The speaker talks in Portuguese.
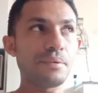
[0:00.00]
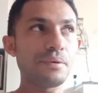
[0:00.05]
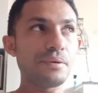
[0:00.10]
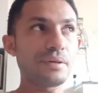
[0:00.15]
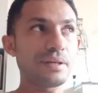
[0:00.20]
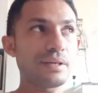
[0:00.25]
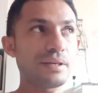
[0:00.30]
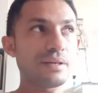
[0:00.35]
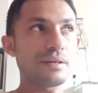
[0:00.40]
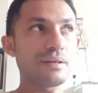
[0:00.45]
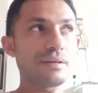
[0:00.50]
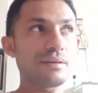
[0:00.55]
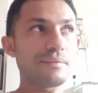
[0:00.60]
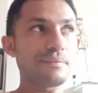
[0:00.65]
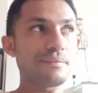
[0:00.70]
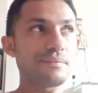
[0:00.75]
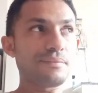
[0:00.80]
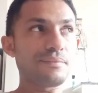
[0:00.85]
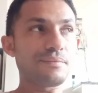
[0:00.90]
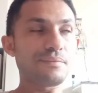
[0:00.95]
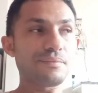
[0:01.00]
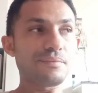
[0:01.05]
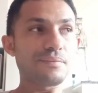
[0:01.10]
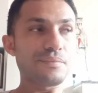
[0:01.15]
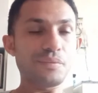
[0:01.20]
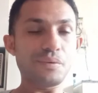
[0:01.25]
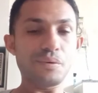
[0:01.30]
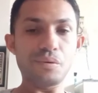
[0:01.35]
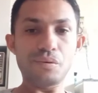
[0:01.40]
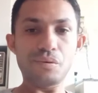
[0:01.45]
Porque
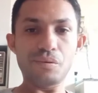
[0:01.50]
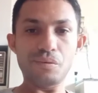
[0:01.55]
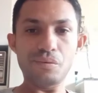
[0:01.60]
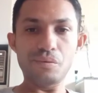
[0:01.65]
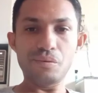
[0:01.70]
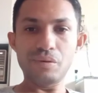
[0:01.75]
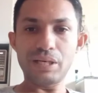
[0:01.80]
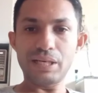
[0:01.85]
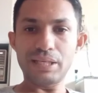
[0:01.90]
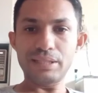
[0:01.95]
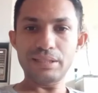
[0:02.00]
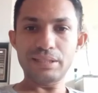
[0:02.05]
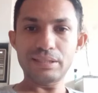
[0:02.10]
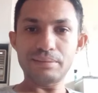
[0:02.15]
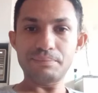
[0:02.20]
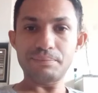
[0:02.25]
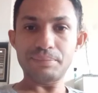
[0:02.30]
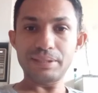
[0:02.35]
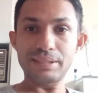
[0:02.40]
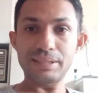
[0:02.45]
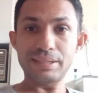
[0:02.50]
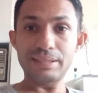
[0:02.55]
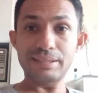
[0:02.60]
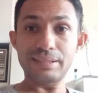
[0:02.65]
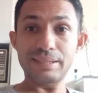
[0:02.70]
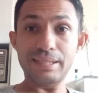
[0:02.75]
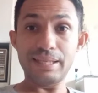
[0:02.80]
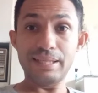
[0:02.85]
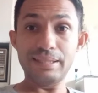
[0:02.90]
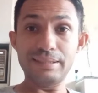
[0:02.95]
o galo de Campina,
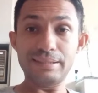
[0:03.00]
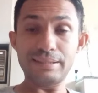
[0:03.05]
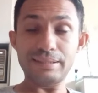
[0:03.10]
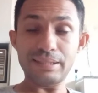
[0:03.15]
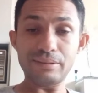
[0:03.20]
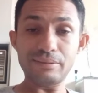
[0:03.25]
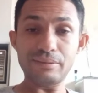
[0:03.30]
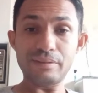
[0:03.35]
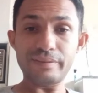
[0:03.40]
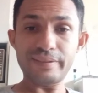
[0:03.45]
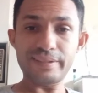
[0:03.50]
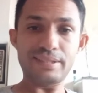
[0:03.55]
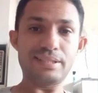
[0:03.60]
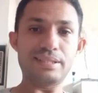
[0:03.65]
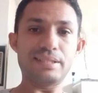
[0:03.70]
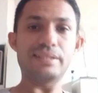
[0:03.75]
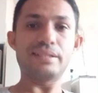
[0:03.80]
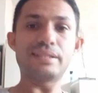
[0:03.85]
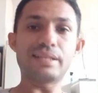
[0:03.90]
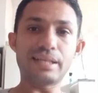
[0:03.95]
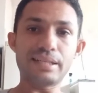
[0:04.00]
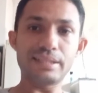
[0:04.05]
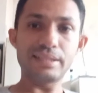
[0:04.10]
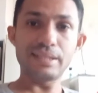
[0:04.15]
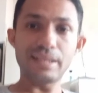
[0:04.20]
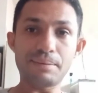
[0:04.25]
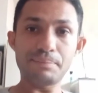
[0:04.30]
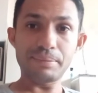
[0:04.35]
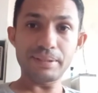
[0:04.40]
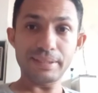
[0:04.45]
eles têm uma
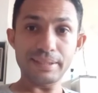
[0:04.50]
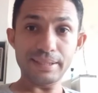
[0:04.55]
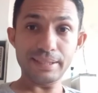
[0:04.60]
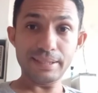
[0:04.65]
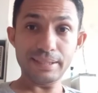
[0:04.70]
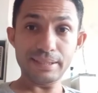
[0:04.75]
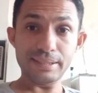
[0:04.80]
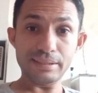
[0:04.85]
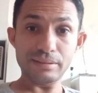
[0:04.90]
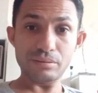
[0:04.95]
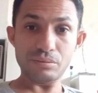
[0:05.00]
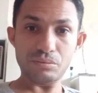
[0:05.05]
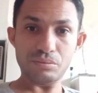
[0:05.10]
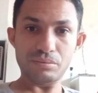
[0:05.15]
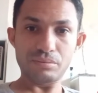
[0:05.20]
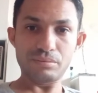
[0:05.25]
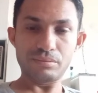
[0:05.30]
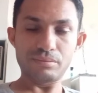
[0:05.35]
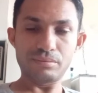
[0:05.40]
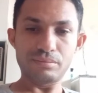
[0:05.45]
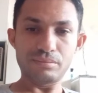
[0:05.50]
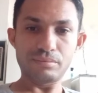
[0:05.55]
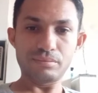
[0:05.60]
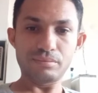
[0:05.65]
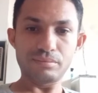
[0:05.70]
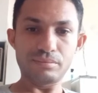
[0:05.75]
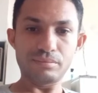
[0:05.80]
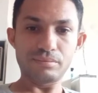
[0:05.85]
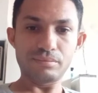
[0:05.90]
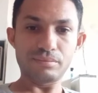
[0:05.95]
facilidade de aprender canto,
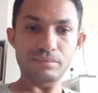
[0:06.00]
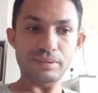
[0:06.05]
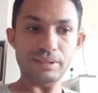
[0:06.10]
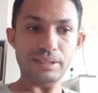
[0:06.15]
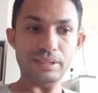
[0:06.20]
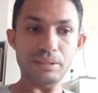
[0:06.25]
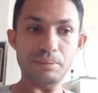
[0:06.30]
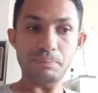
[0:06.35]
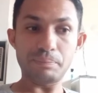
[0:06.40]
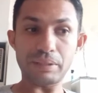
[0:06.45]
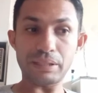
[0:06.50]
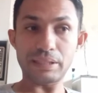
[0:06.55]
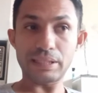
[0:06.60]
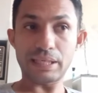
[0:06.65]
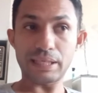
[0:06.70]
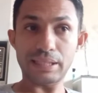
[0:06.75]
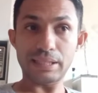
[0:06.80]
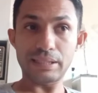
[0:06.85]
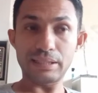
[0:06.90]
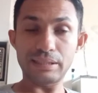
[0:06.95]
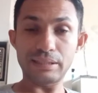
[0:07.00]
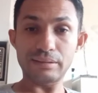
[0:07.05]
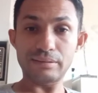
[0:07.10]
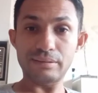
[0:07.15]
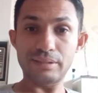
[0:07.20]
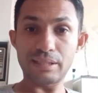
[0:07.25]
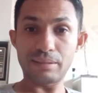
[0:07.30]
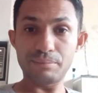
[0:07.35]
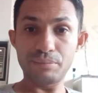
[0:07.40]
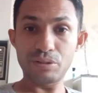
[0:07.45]
né? de pegar
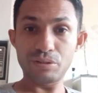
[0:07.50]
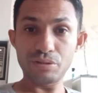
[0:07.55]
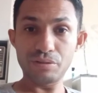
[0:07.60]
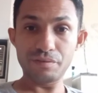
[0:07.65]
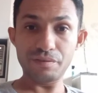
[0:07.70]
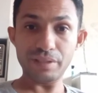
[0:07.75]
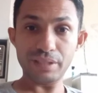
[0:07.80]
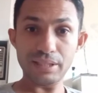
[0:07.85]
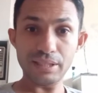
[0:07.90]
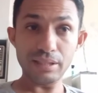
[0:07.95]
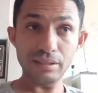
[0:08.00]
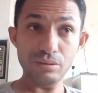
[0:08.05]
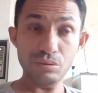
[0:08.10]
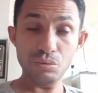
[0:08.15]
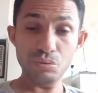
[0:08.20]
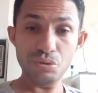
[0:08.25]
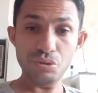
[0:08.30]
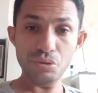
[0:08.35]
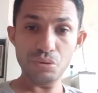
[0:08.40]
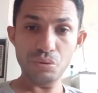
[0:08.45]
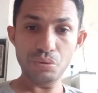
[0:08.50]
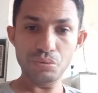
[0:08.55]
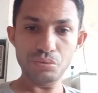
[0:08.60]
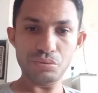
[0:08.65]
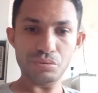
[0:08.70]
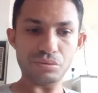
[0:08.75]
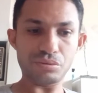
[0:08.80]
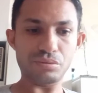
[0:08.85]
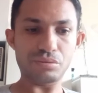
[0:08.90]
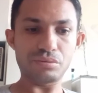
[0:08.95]
canto, de absorver canto de
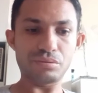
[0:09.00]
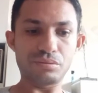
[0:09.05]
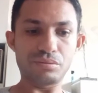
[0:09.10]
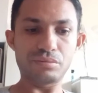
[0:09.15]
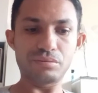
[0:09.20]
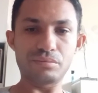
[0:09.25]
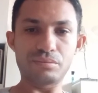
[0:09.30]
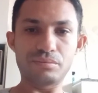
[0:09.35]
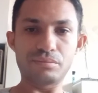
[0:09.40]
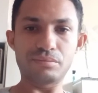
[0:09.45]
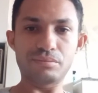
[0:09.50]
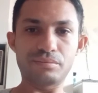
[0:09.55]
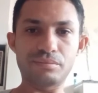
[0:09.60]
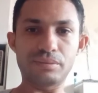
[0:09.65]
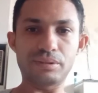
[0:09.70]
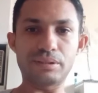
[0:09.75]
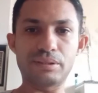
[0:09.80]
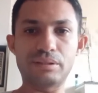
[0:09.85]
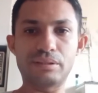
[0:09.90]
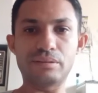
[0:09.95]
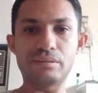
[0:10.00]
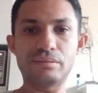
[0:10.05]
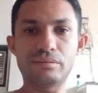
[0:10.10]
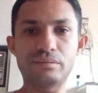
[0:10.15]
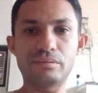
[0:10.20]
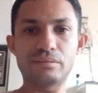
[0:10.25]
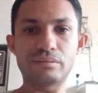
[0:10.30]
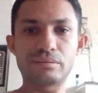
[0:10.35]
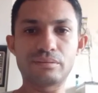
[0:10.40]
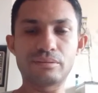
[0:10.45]
outros,
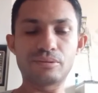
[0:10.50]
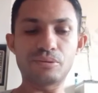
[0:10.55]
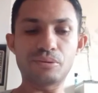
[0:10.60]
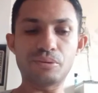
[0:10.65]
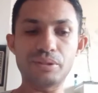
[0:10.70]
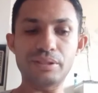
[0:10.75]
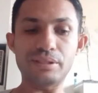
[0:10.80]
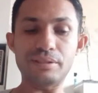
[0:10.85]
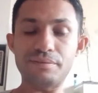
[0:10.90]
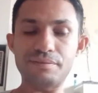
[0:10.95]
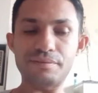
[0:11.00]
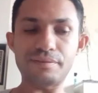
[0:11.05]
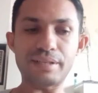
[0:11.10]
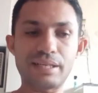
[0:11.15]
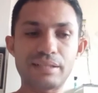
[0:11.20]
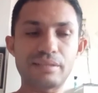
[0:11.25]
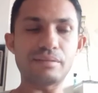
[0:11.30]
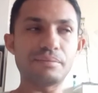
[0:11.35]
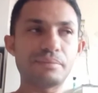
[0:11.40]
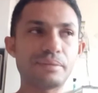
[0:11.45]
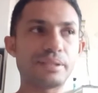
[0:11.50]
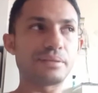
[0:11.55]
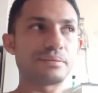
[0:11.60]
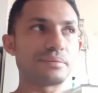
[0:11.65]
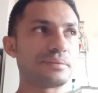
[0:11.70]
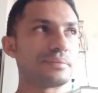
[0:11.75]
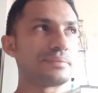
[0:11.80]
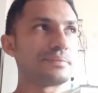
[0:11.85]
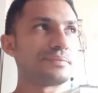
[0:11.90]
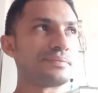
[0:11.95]
entendeu? coisa fácil
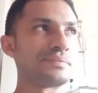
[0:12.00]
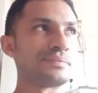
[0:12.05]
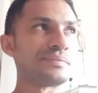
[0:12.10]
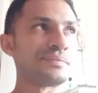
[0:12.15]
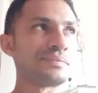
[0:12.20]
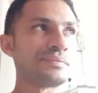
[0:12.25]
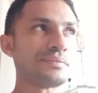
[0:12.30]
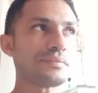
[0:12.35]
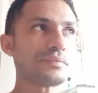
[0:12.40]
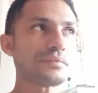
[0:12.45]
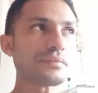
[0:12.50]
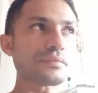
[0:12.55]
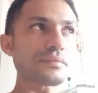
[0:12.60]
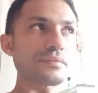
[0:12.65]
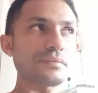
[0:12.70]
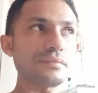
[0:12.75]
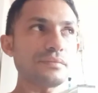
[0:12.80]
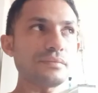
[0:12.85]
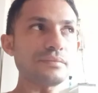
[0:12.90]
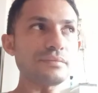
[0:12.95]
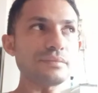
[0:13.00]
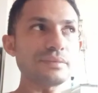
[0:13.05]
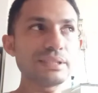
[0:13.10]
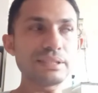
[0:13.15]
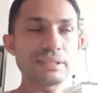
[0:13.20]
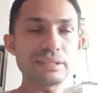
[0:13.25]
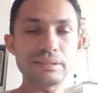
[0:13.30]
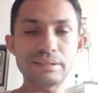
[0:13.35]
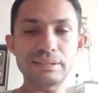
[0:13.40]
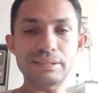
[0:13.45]
mesmo.
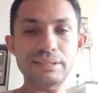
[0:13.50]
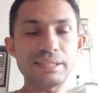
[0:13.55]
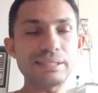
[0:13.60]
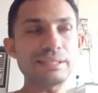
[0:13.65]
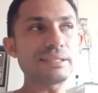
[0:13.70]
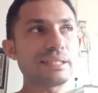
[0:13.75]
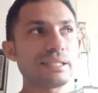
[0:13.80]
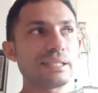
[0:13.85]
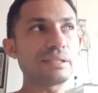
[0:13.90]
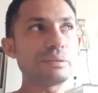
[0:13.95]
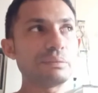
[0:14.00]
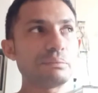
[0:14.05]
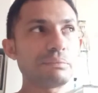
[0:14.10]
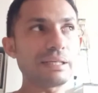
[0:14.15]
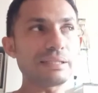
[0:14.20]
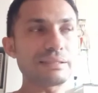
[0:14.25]
Então, se você tem um